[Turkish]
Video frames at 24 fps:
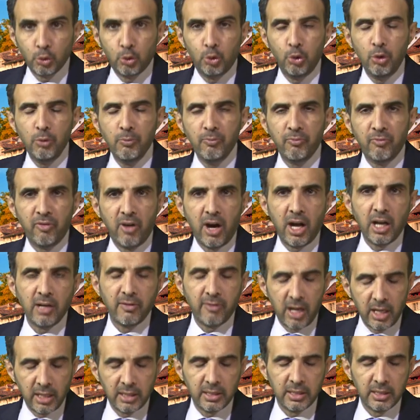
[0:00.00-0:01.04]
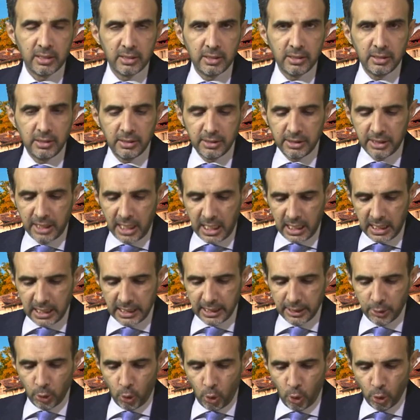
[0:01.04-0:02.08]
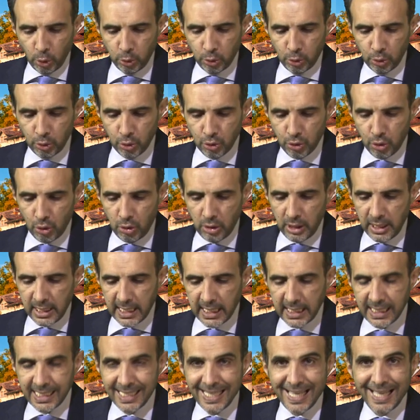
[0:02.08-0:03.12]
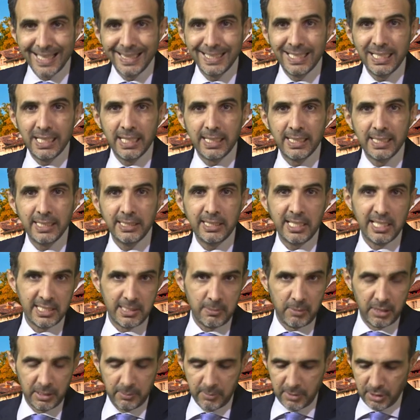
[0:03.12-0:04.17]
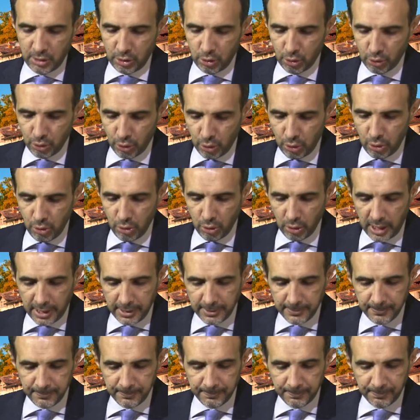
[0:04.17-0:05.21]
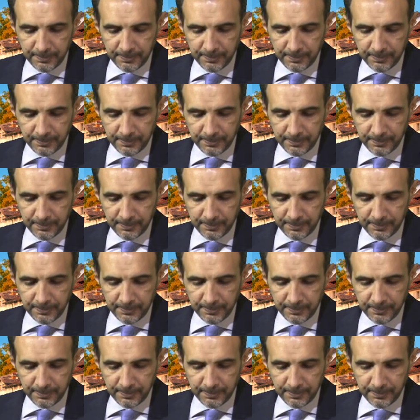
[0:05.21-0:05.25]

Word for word: tüm var varlığının tehlikede olduğunu söyleyerek kendilerine teslim etmesini söylüyorlar.